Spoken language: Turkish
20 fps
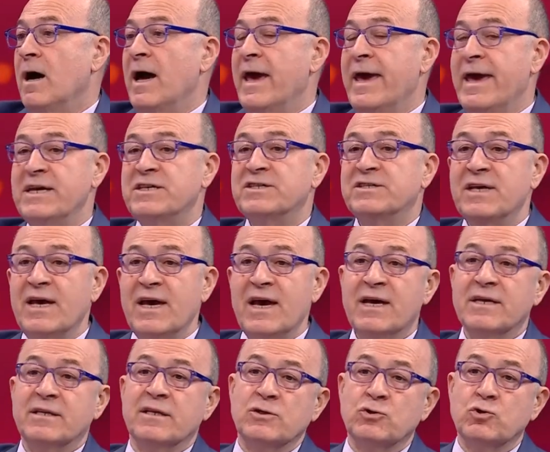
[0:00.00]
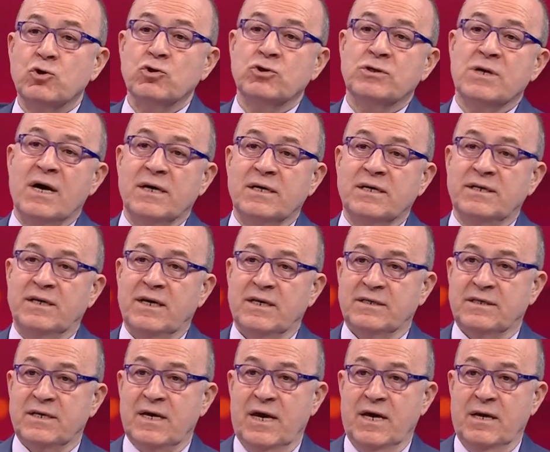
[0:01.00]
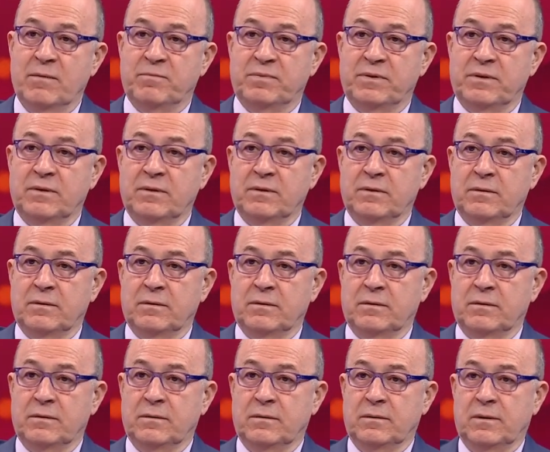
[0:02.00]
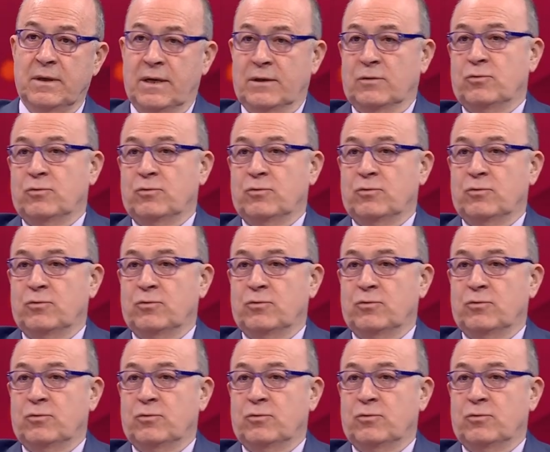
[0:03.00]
eş değerde söz hakkına sahip. Yani